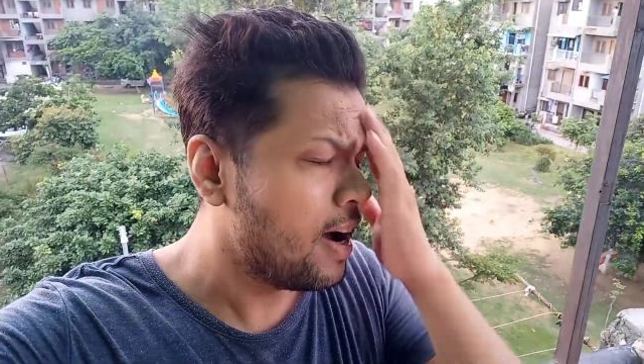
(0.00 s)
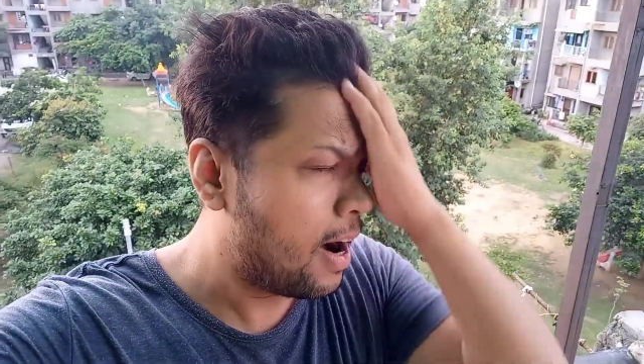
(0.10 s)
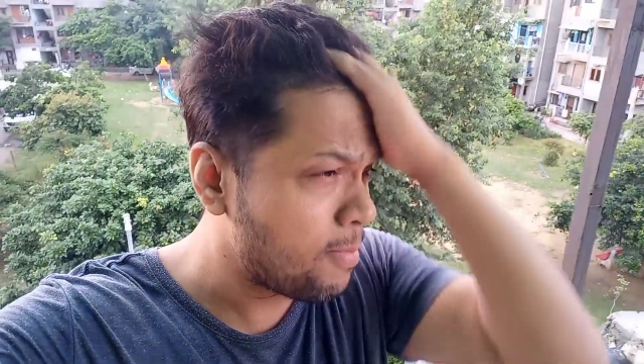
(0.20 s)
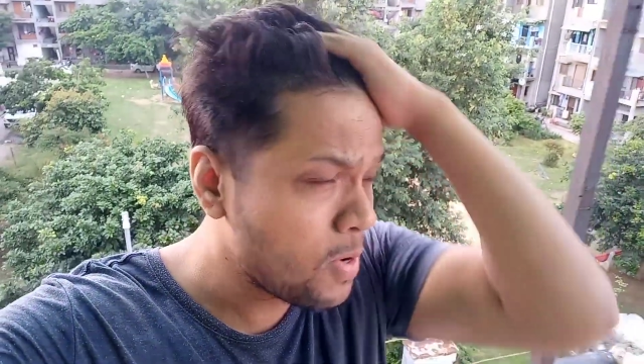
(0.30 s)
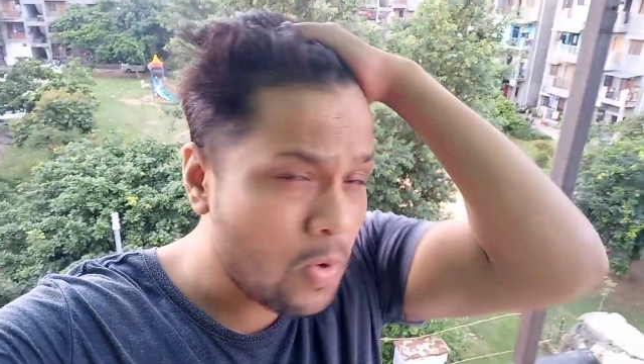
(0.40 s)

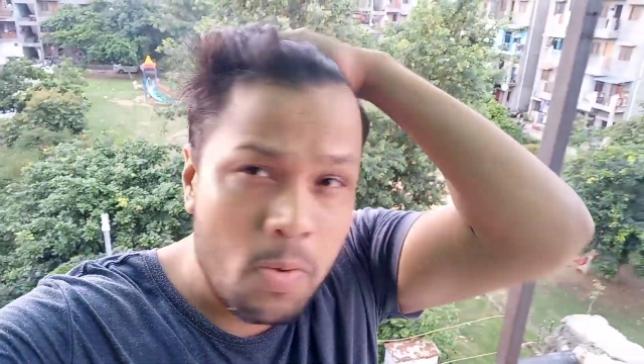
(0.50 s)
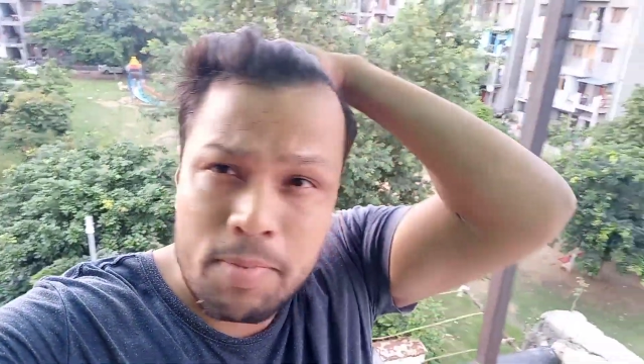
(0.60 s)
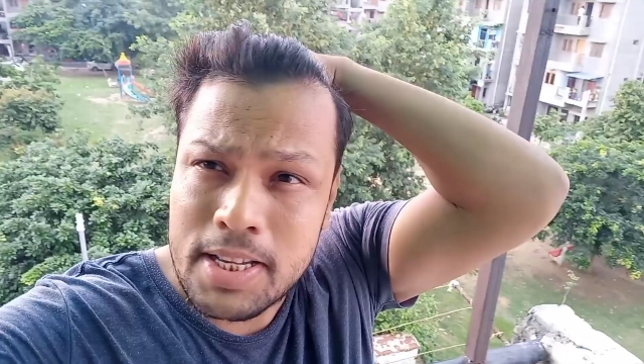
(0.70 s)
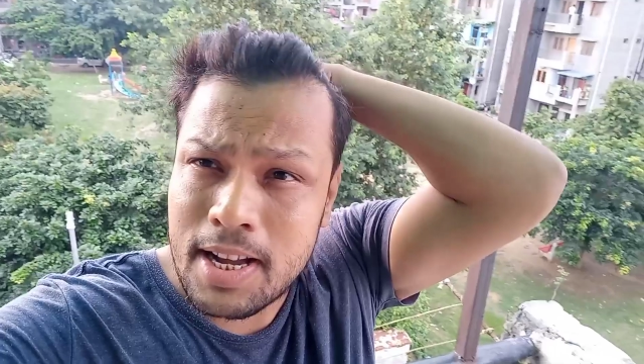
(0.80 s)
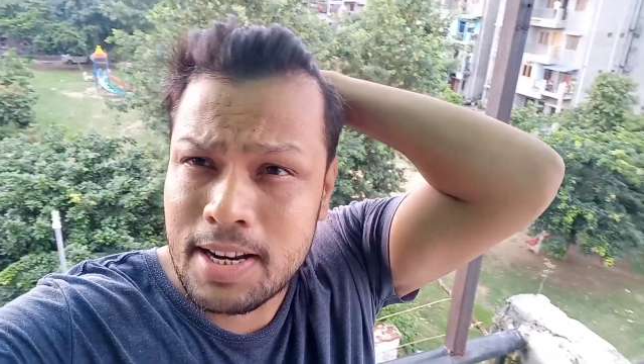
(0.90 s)
हम लोग
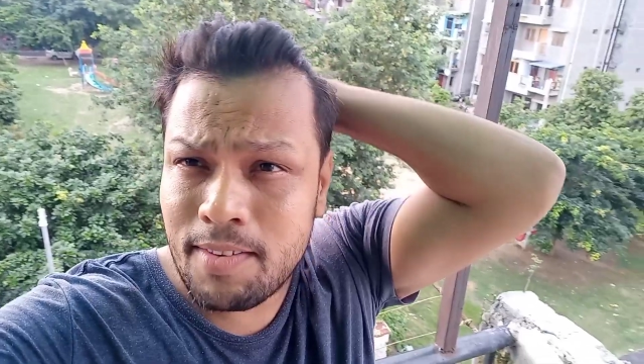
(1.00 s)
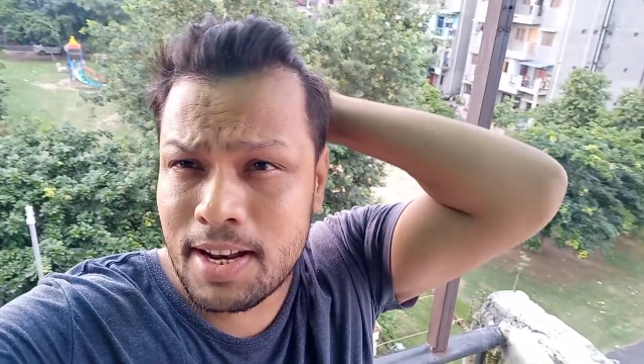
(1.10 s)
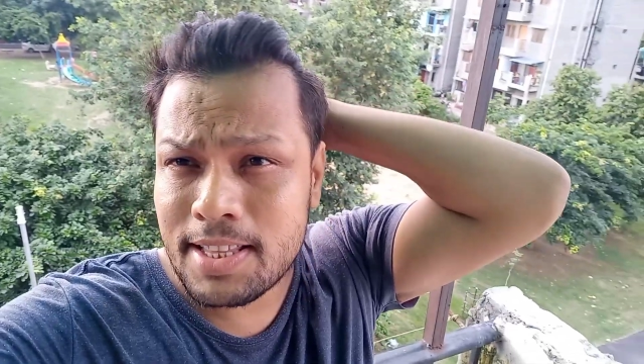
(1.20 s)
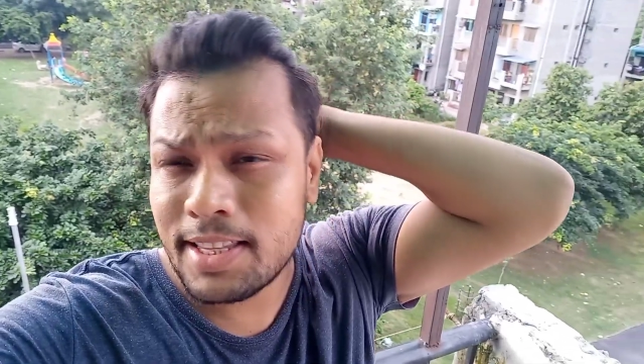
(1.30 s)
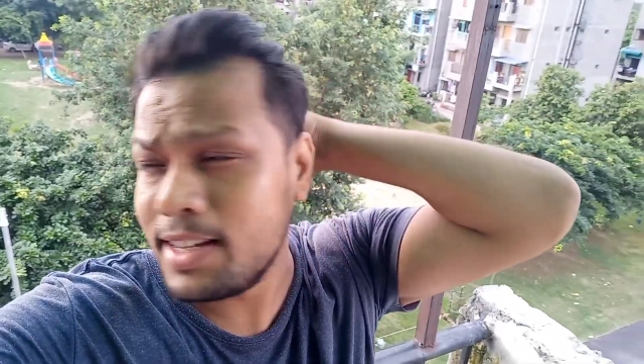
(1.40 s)
घूमने जाने
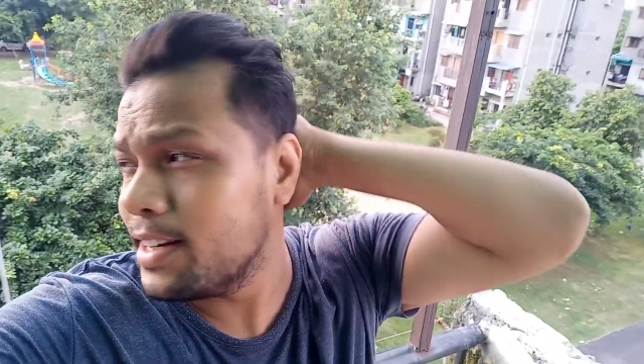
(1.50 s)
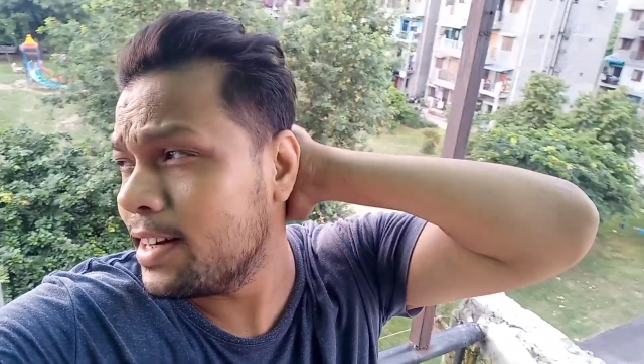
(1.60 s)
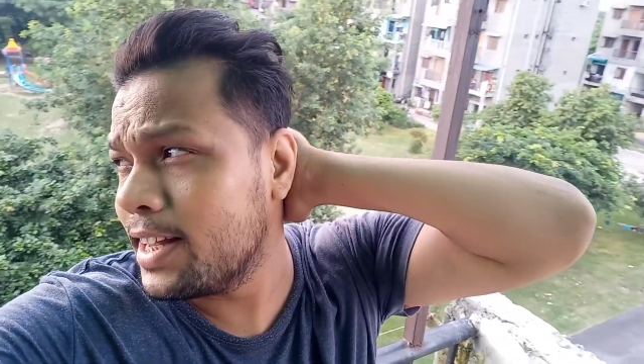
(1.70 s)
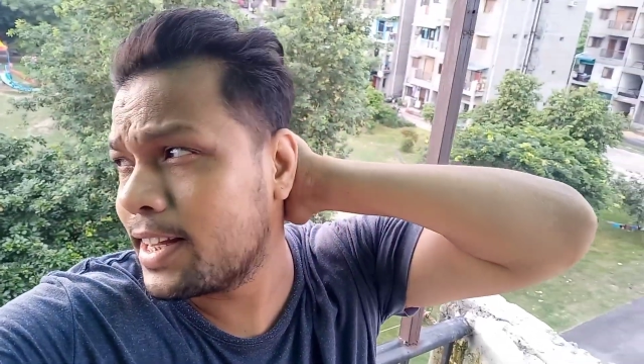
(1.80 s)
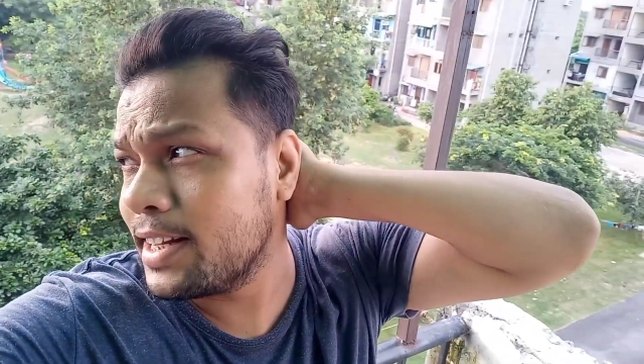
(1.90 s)
वाले थे
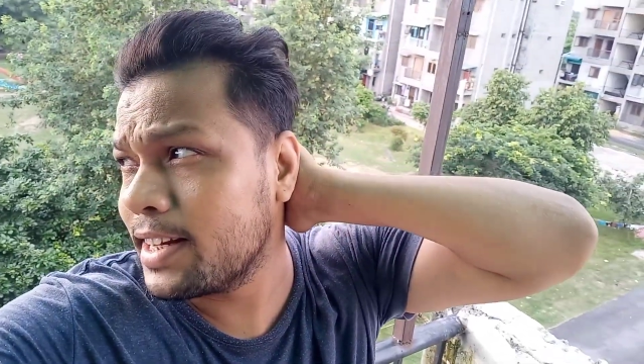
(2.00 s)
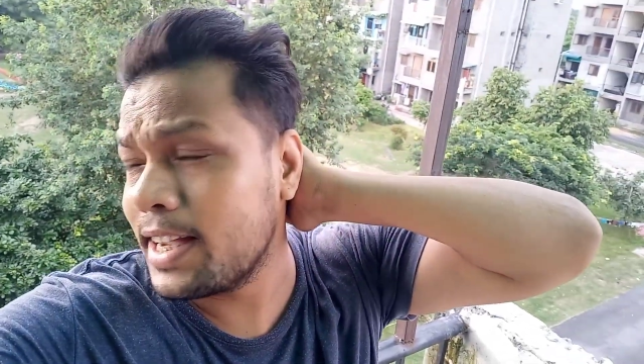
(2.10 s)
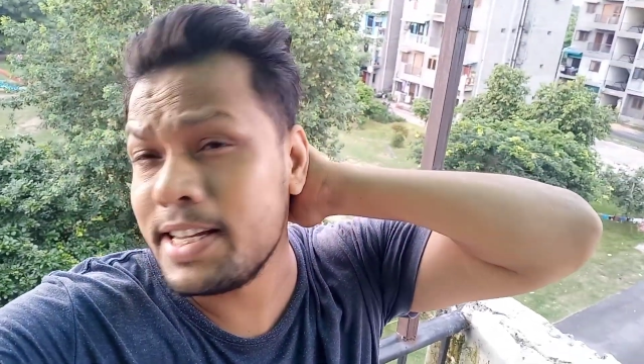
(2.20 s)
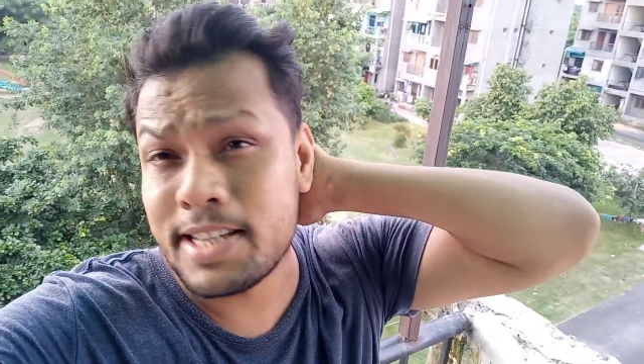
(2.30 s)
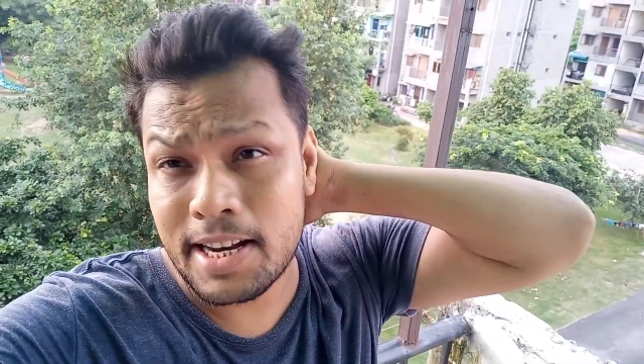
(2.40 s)
लेकिन
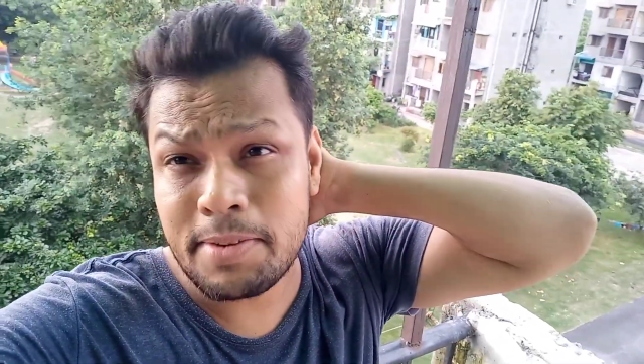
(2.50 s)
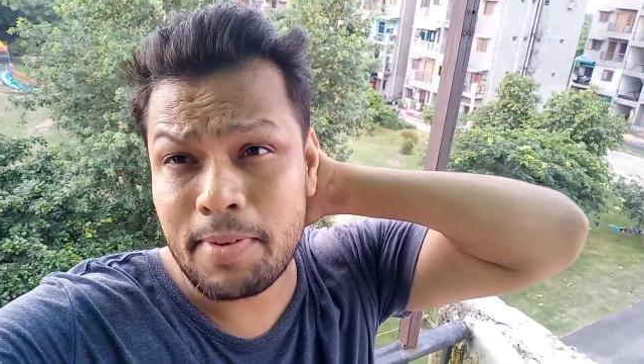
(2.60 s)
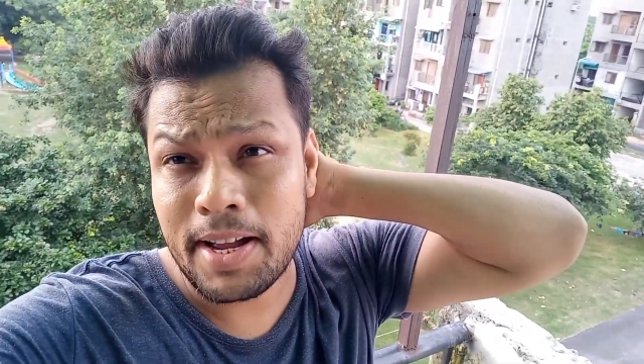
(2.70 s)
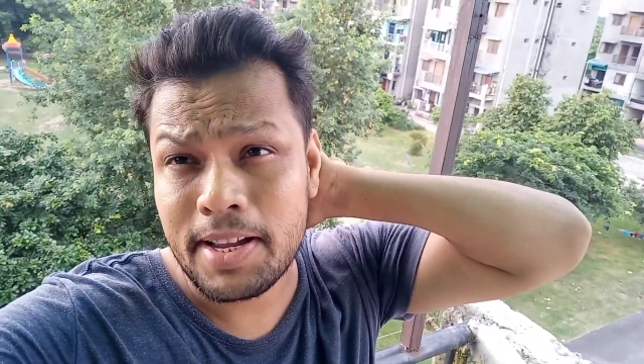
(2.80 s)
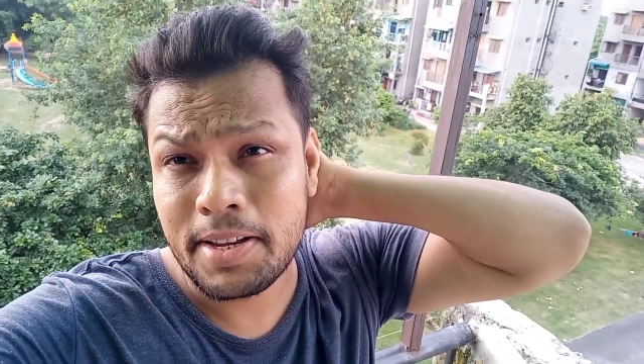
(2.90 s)
कहीं जा नहीं
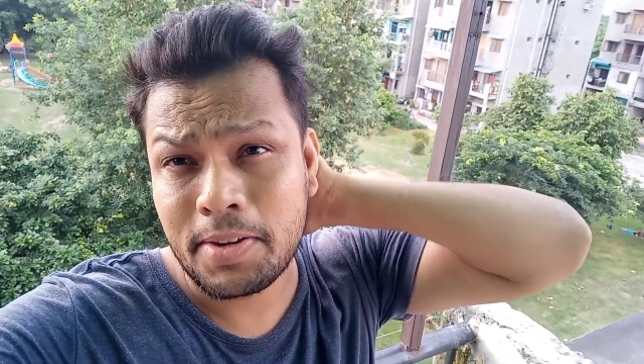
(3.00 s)
पाए